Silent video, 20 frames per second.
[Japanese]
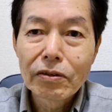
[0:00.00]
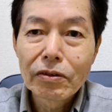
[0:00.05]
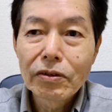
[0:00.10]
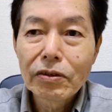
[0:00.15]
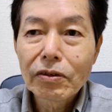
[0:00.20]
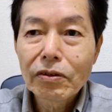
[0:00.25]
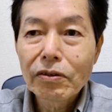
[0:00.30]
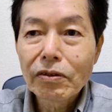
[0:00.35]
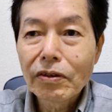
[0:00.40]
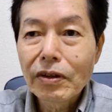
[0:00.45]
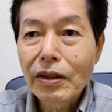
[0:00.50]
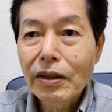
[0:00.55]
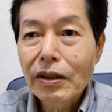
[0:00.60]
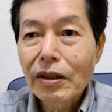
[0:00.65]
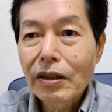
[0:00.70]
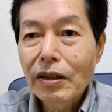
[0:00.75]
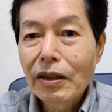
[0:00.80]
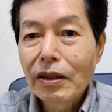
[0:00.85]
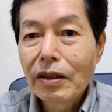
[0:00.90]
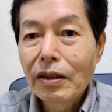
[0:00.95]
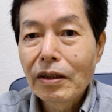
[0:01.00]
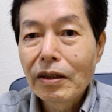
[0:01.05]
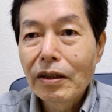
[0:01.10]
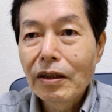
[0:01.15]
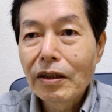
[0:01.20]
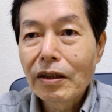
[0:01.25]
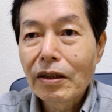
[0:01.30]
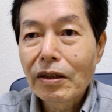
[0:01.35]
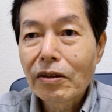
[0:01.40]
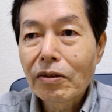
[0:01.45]
ということで、
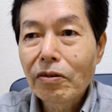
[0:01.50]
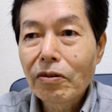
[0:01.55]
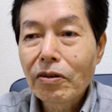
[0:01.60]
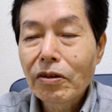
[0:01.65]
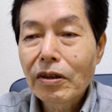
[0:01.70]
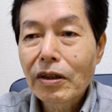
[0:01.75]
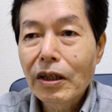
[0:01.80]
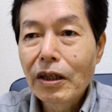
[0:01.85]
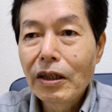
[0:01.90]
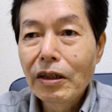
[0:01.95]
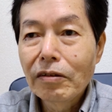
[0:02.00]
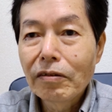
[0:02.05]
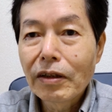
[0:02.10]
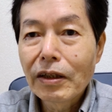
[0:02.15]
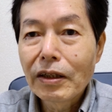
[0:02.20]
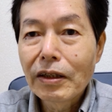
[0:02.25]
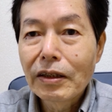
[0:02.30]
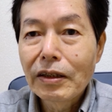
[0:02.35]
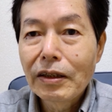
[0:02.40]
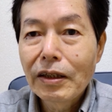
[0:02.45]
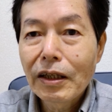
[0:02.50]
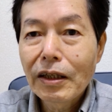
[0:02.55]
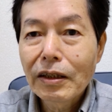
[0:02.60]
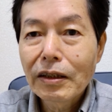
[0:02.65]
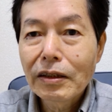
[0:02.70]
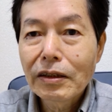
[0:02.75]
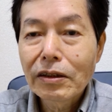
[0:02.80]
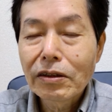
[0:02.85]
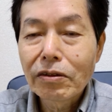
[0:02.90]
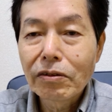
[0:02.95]
えー、今回は
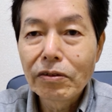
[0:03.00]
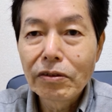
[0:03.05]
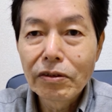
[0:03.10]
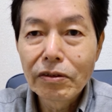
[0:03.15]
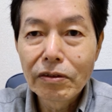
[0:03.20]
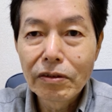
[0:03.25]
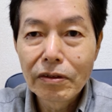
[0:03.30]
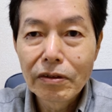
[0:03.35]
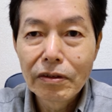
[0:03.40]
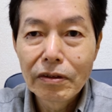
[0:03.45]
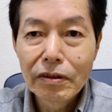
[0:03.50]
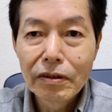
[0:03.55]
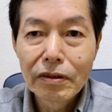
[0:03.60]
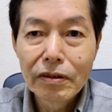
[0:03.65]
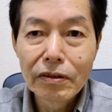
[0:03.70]
乱気という